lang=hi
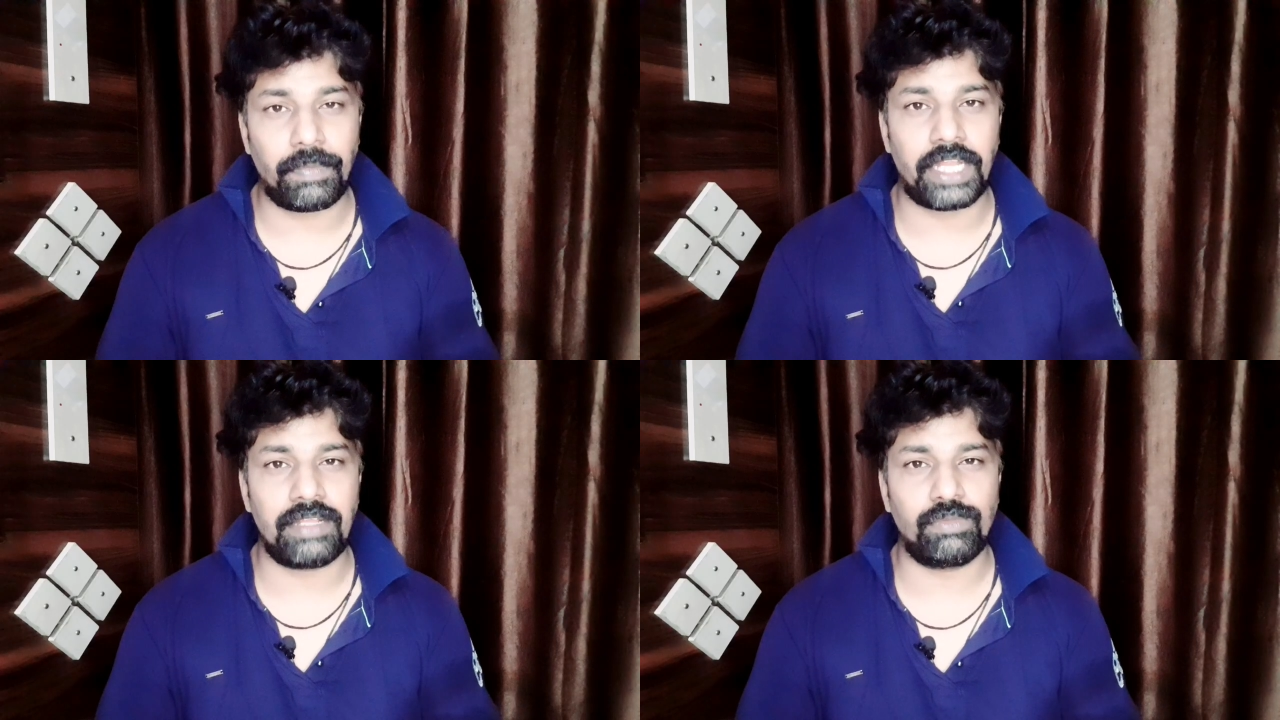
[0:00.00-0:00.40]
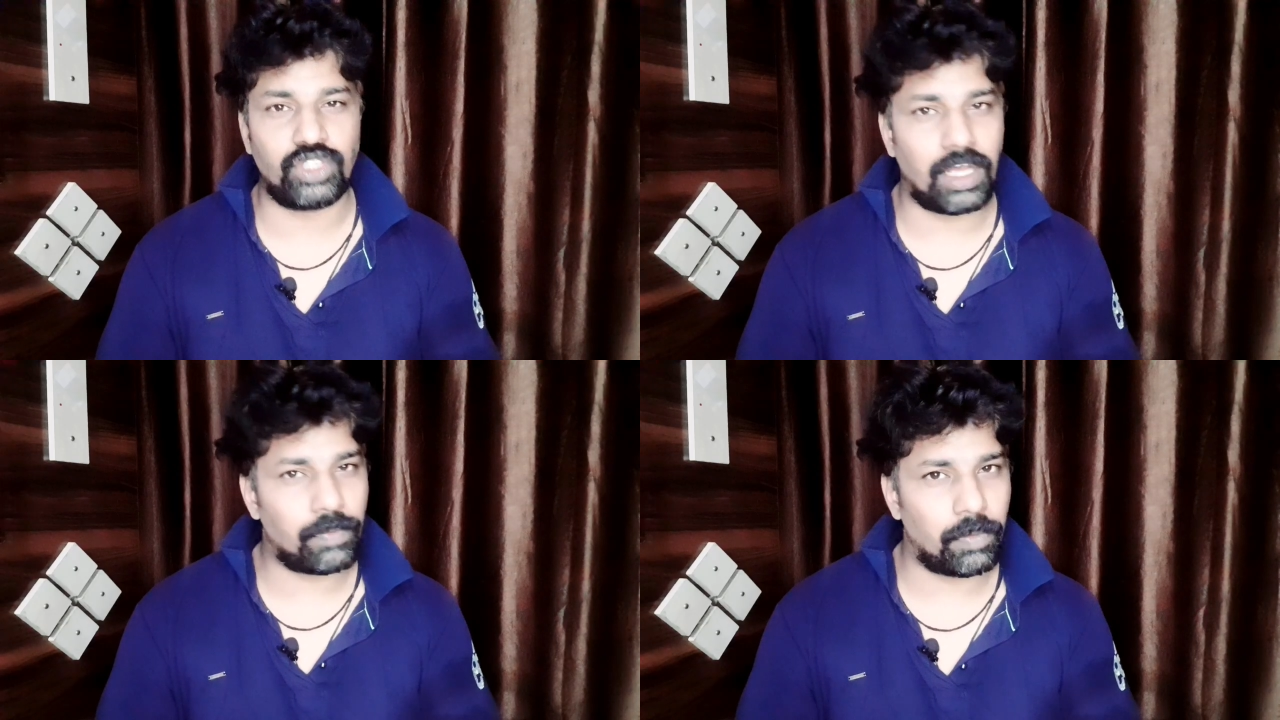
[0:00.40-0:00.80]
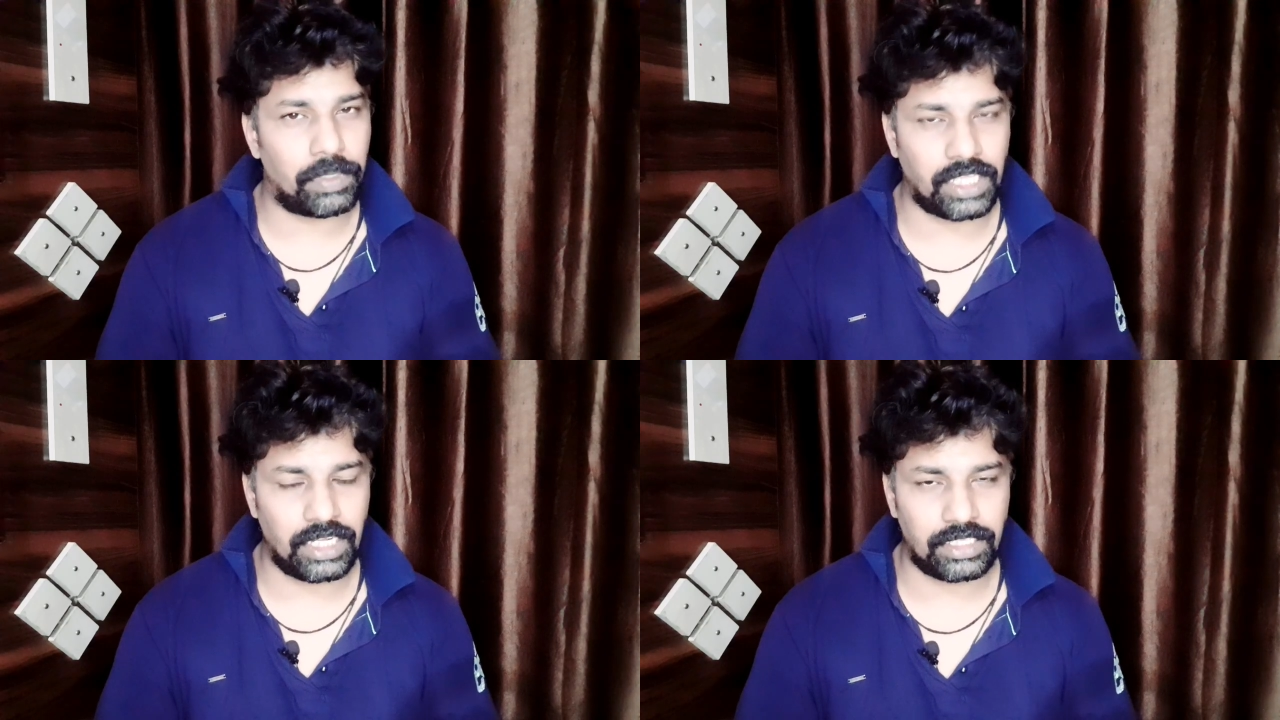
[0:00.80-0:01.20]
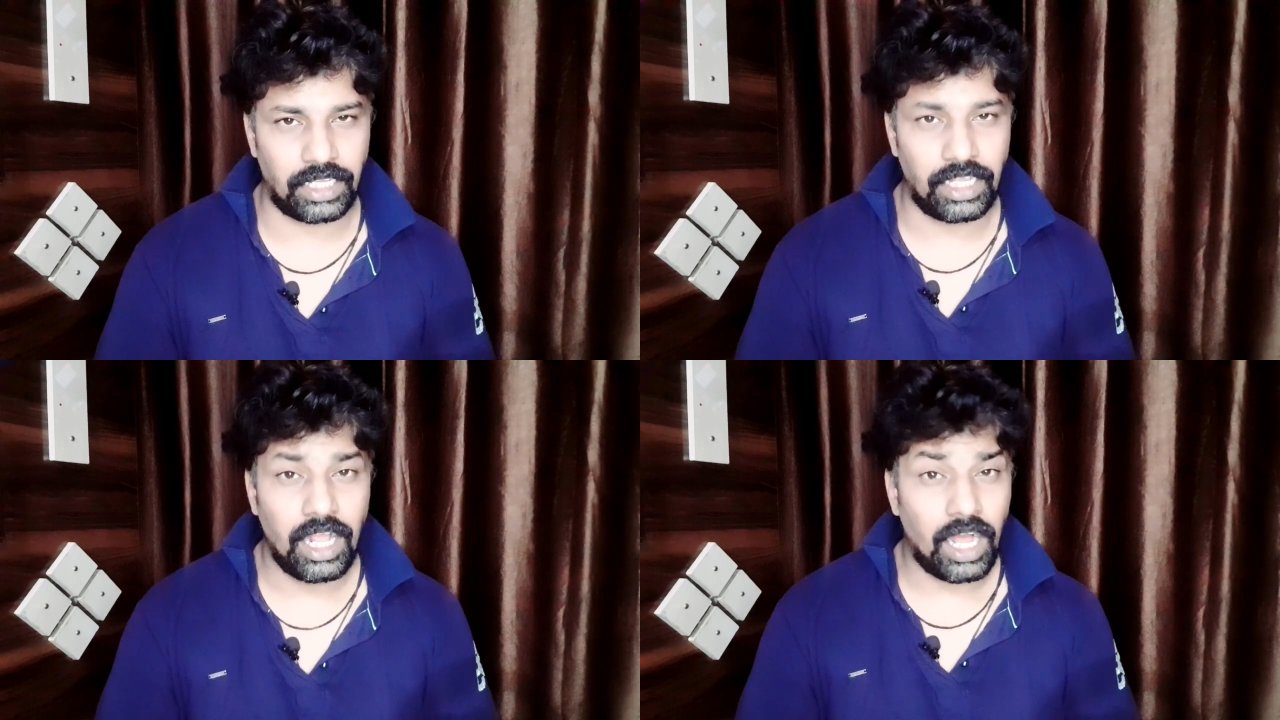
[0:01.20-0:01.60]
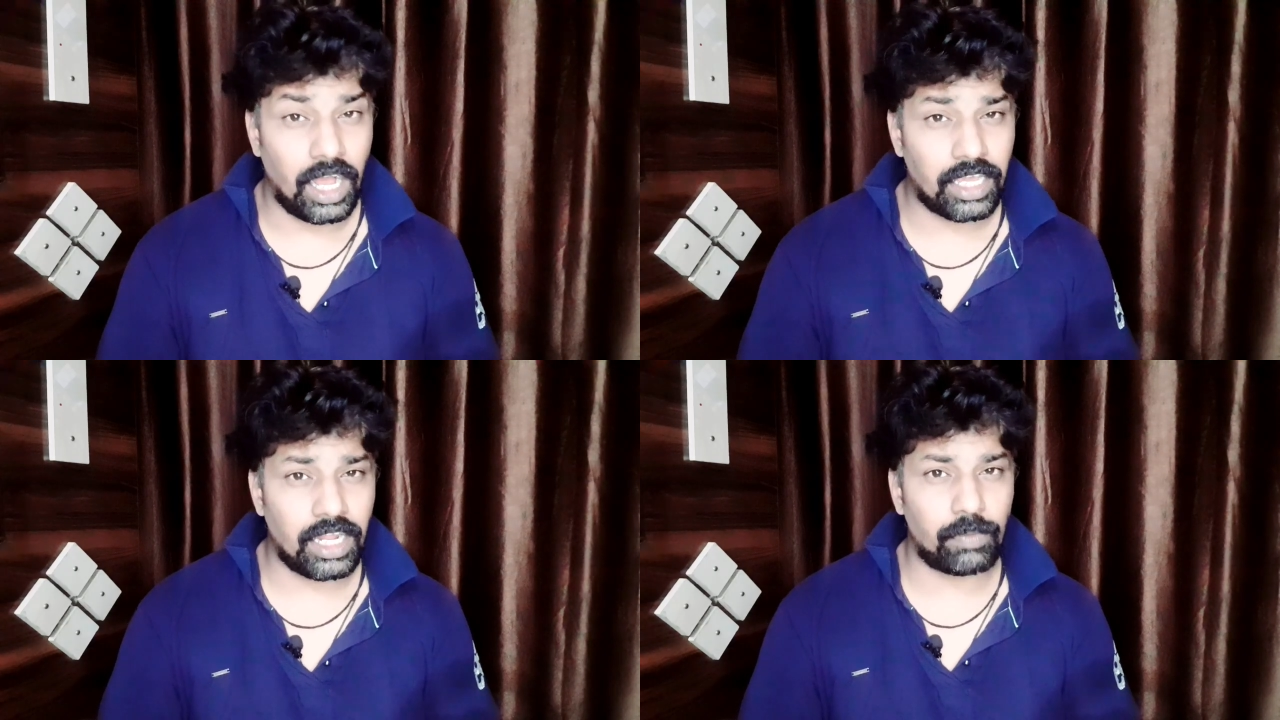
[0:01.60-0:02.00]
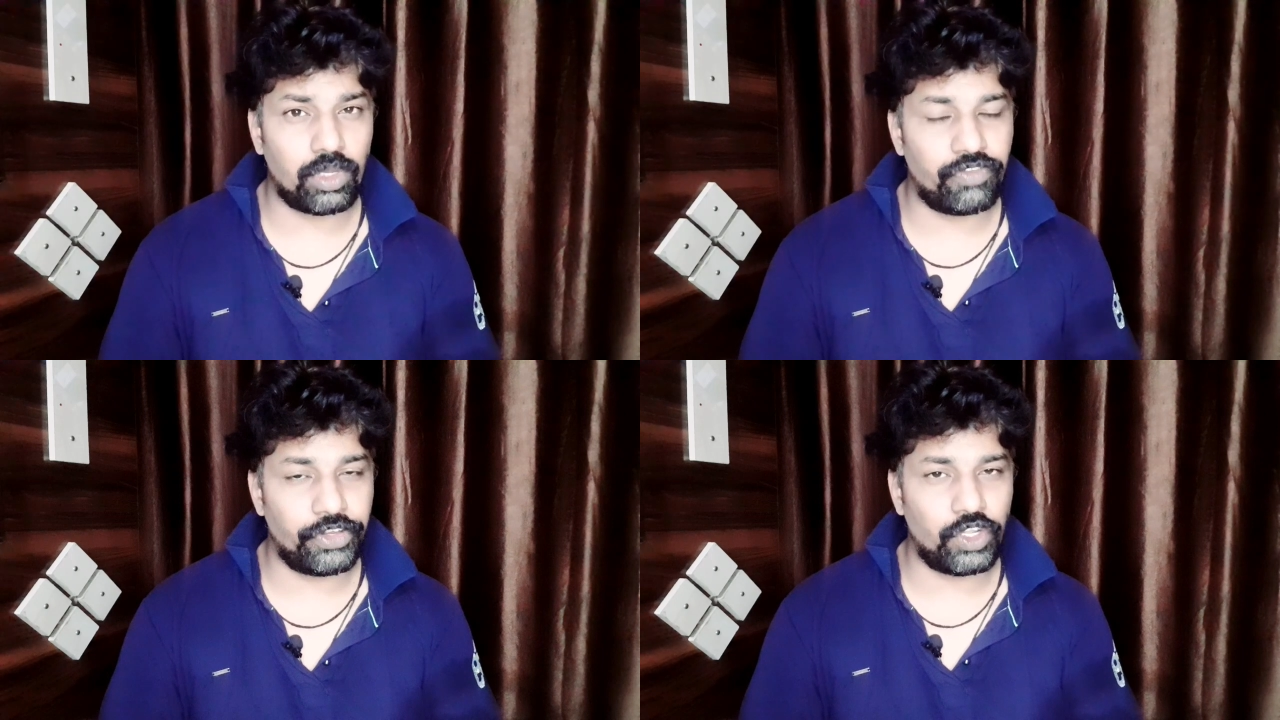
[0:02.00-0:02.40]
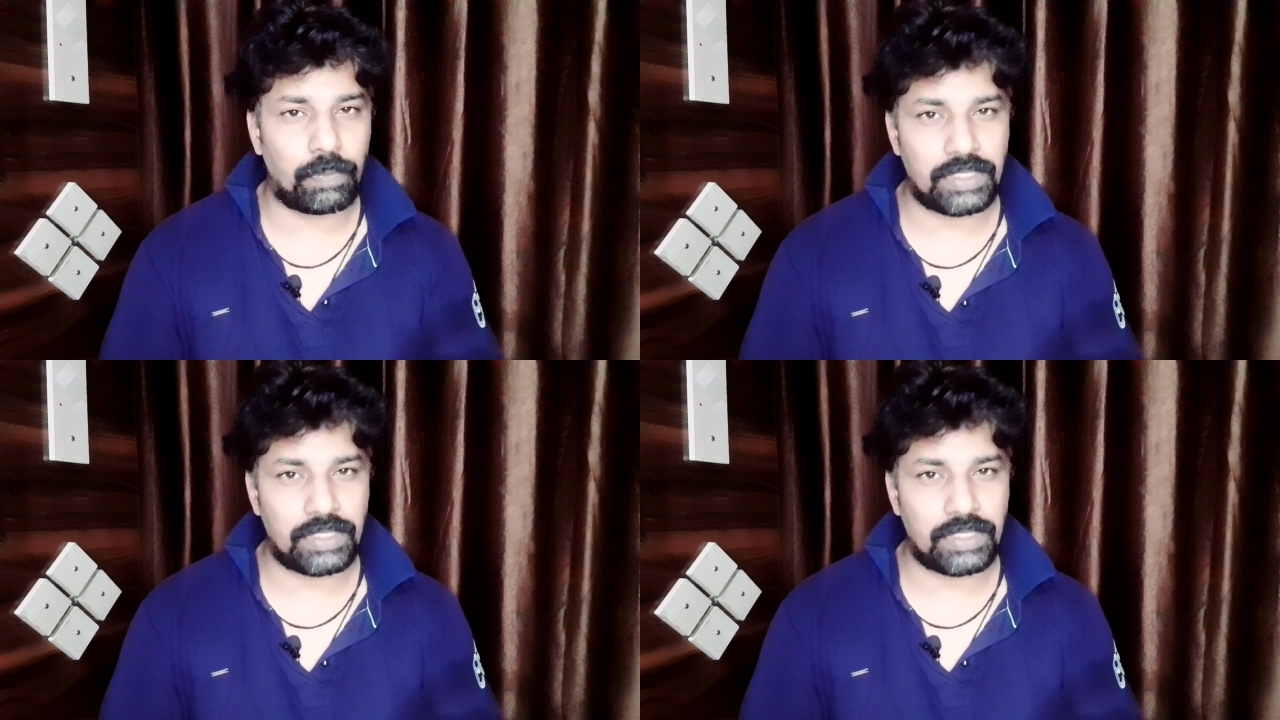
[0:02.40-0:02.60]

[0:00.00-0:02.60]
बारे में मुझे आपको बताना था अगर आपको ये वीडियो